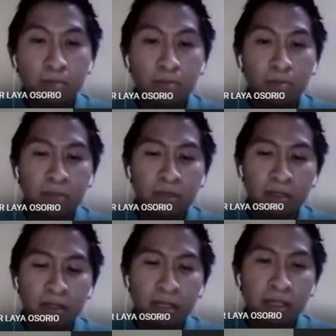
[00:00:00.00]

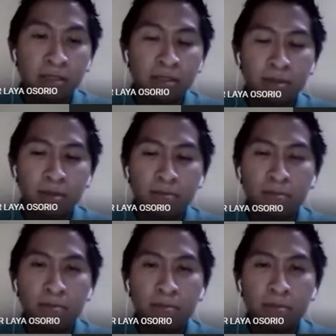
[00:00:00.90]
es,
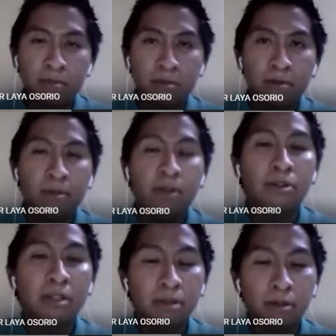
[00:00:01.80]
mejor
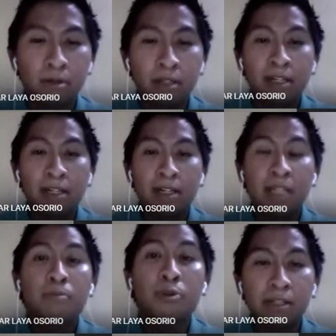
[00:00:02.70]
dicho, es
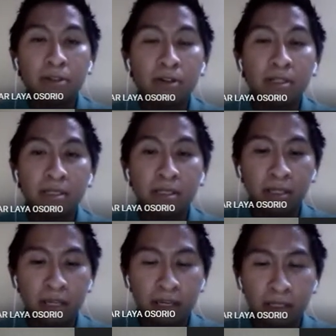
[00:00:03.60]
posible la
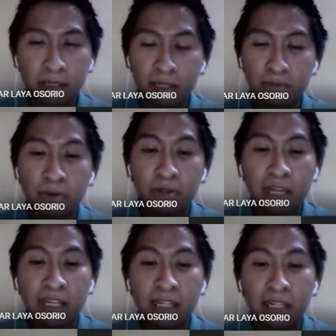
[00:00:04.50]
hidrólisis de estas
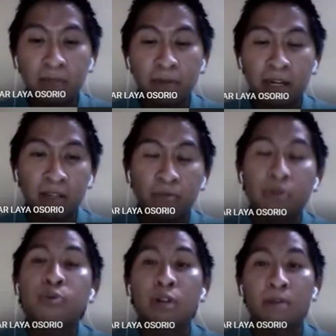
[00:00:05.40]
proteínas para
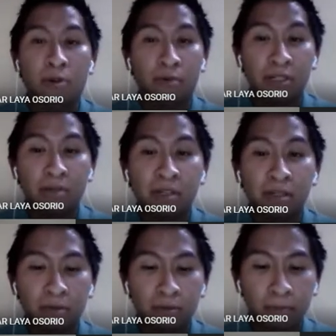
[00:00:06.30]
después su
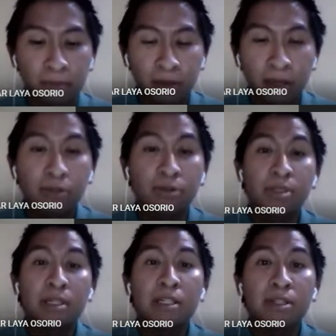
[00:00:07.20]
reaprovechamiento.
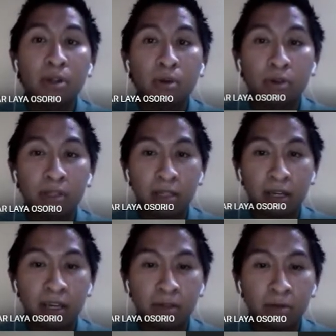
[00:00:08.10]
Entonces, teniendo en cuenta
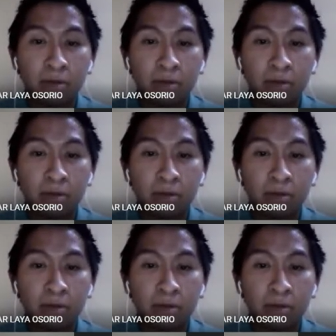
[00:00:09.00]
ello,